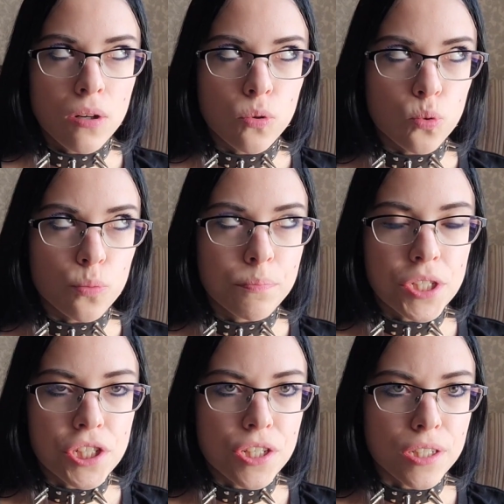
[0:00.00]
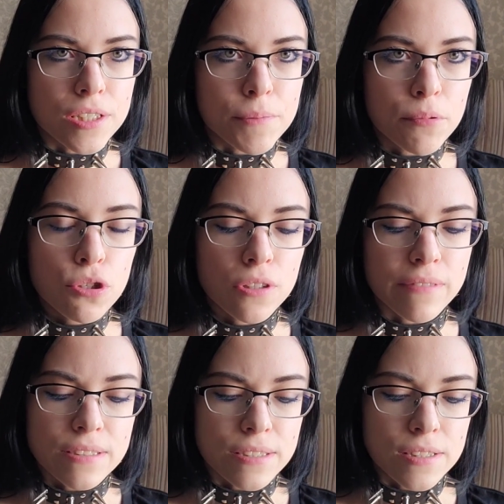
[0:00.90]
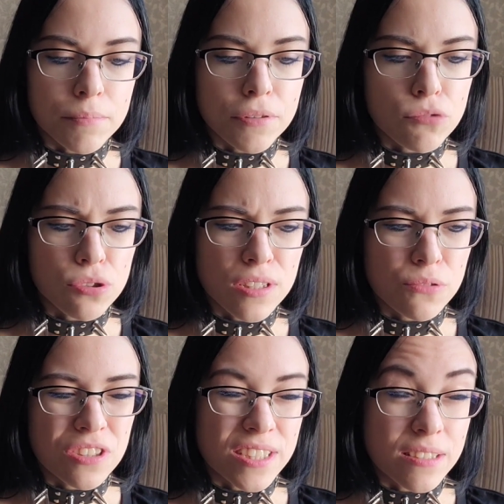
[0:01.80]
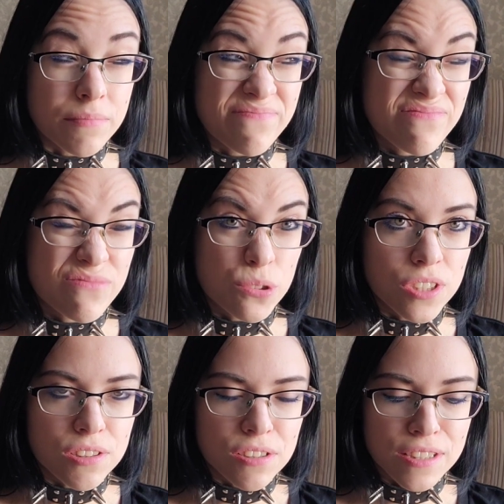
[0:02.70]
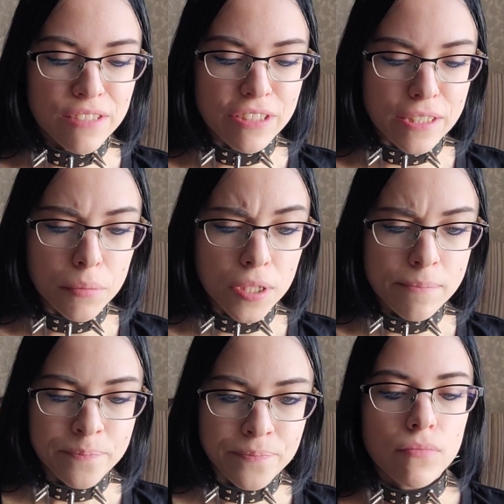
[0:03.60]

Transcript: у печенек из прошлого ассорти, потому что она у них какая-то все-таки странноватая была.